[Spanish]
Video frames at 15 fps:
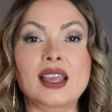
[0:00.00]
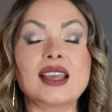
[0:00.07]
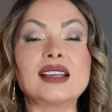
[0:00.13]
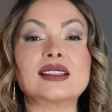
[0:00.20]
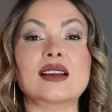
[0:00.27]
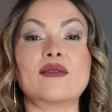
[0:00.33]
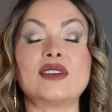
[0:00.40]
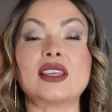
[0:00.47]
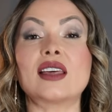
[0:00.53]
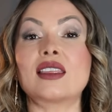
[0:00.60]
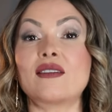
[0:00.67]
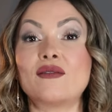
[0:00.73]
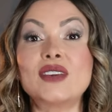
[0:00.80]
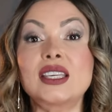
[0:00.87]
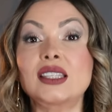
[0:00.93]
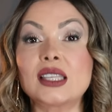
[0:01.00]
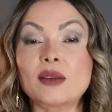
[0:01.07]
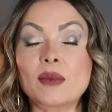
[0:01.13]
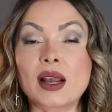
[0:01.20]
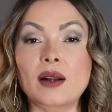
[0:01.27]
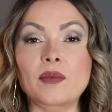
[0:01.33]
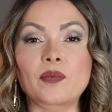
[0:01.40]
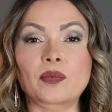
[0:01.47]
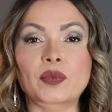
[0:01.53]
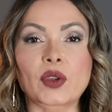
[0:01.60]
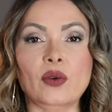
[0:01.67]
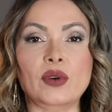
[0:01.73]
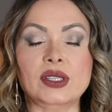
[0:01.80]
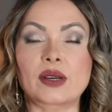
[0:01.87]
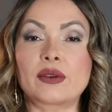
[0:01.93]
esa vida de víctima
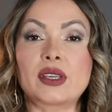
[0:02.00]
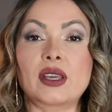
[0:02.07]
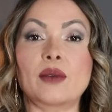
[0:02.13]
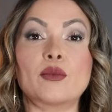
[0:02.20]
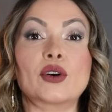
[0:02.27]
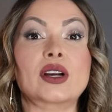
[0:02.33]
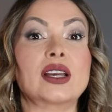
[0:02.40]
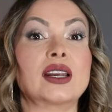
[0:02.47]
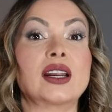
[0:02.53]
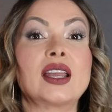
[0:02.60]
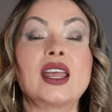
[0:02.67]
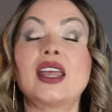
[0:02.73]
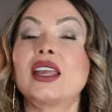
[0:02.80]
o esa vida de mujer